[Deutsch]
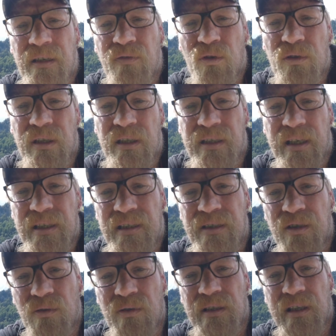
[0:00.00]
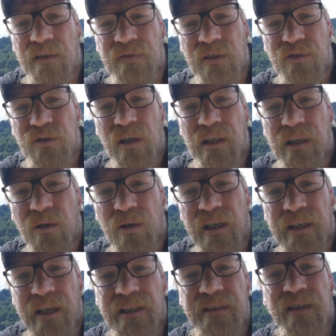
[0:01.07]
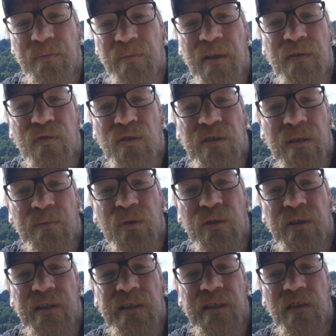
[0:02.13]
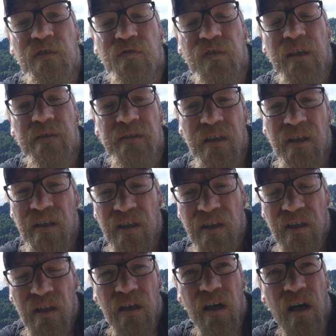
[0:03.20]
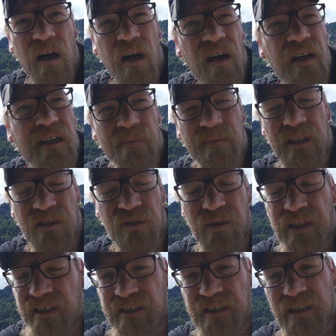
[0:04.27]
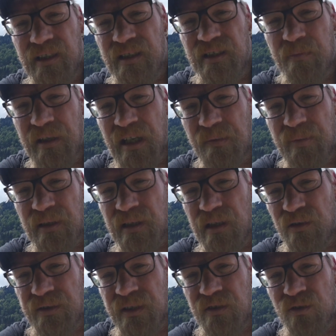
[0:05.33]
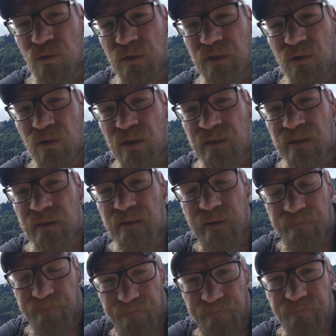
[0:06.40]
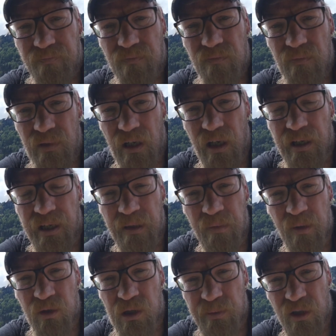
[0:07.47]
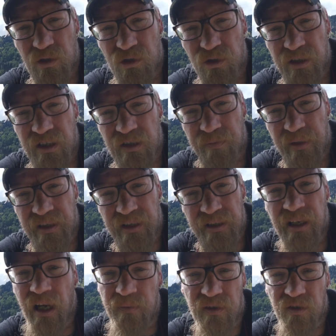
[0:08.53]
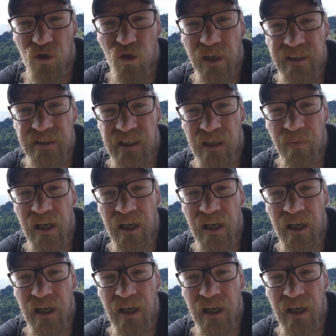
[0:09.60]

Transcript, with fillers: in gewohnter Tradition darf natürlich auch ein Einzelbild von unserem Hündchen nicht fehlen. Äh, ich habe mir dazu jetzt hier diese Parkbank ausgesucht und dann kriegen wir bestimmt auch ein schönes Bild hin. Ich habe zwar schon eins